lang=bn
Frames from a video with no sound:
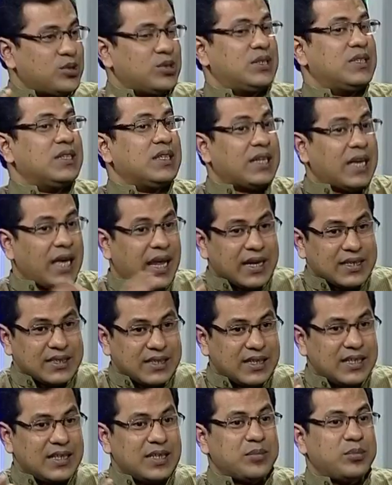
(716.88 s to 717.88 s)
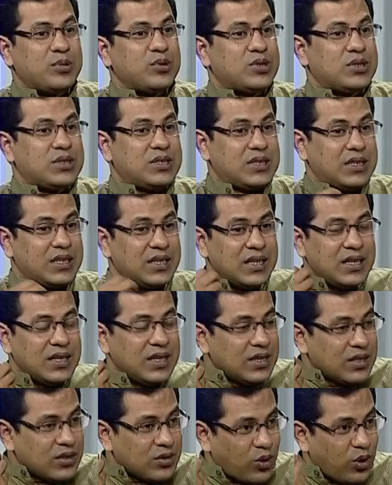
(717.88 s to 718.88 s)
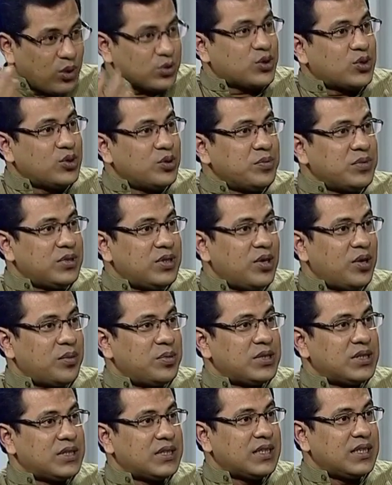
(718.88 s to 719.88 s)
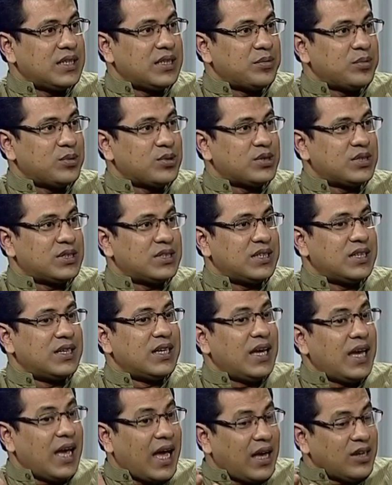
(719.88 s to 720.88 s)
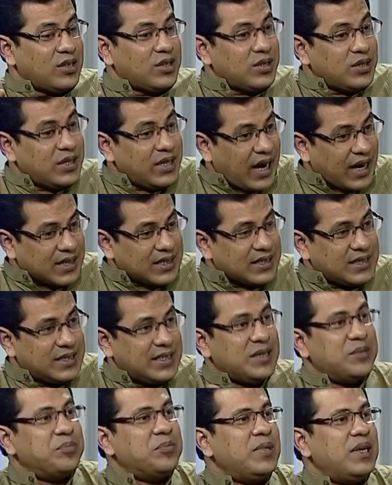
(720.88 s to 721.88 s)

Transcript: বসছি ক্যারেক্টার নিয়ে বসছি কস্টিউম কী হবে সেটা নিয়ে বসছি একটা টিম